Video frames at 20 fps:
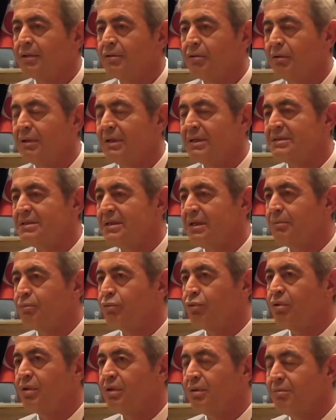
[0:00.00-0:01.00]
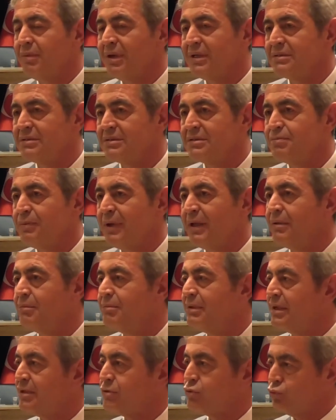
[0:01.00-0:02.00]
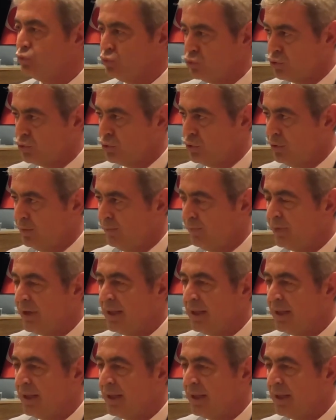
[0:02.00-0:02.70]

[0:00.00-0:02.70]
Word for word: Dolayısıyla bugünkü meclis beni biraz üzdü